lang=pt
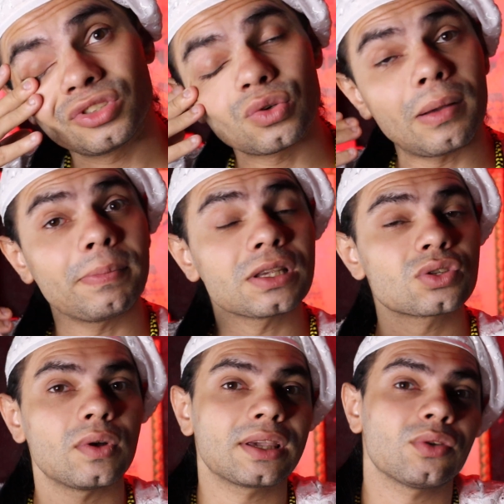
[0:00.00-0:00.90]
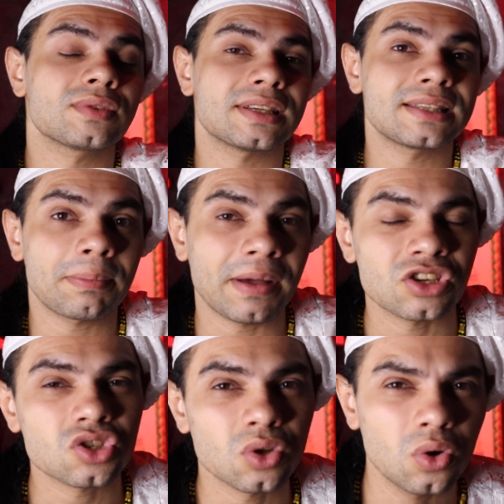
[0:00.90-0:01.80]
de uma pessoa que eu não sei se é
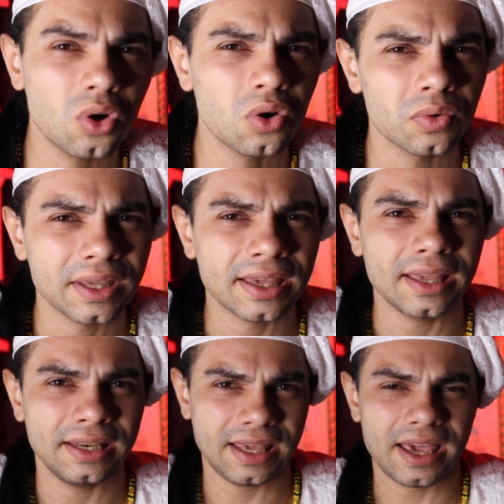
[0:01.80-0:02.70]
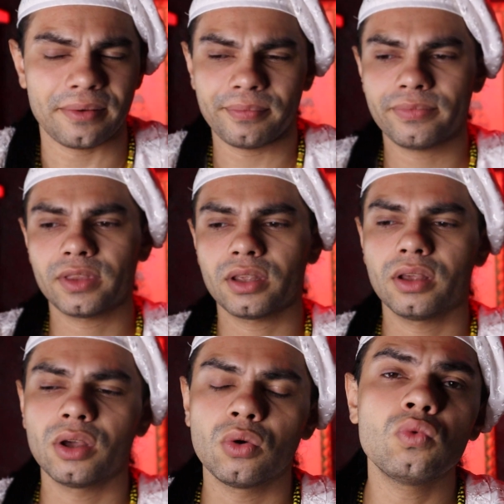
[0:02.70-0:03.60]
pastor, o que que ele é.
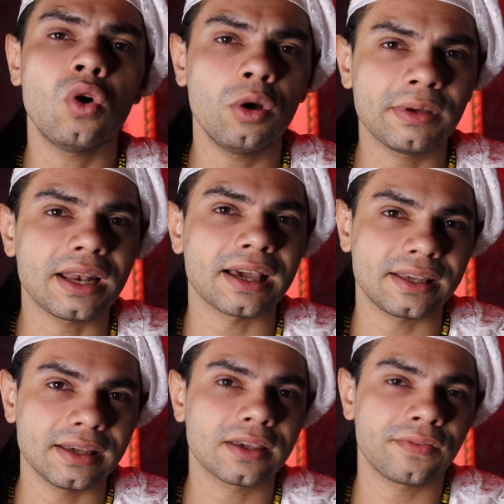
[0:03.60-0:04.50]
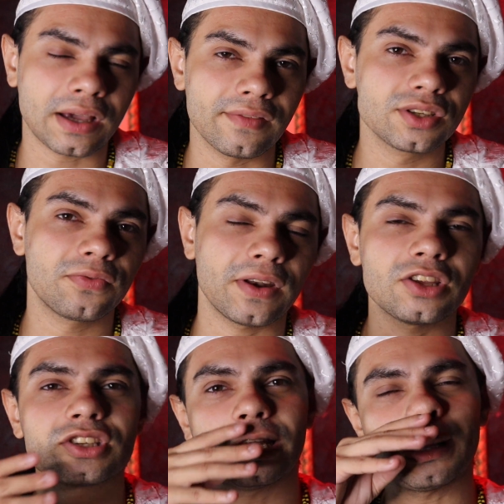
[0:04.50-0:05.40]
Um homem lá que, que ficava de
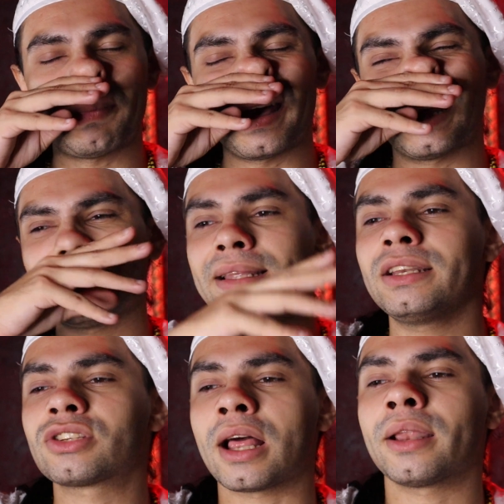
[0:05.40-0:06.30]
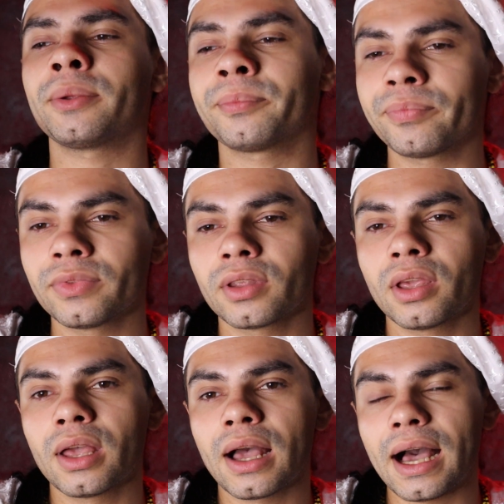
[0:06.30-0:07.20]
frente lá na parada deles lá, né?
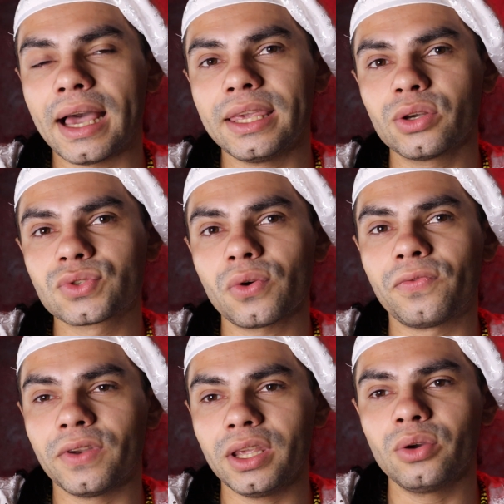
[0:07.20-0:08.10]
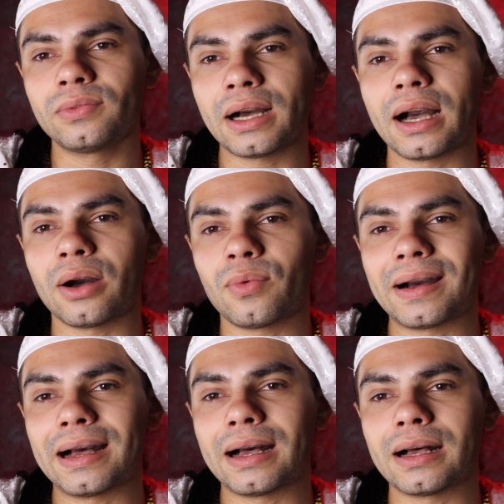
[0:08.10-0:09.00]
Aí eu sofri uma,
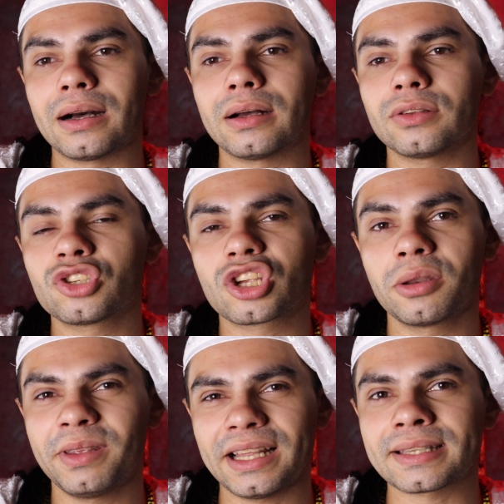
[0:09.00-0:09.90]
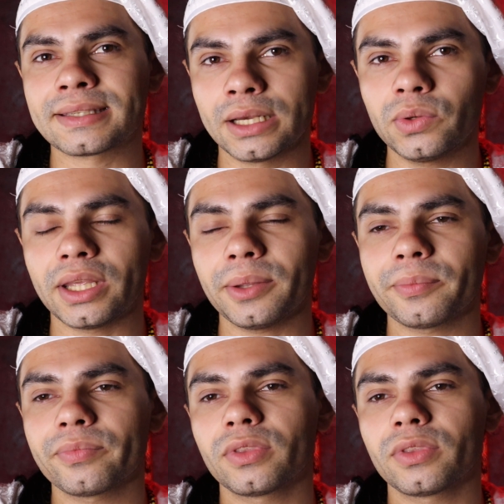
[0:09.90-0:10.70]
uma discriminação, né?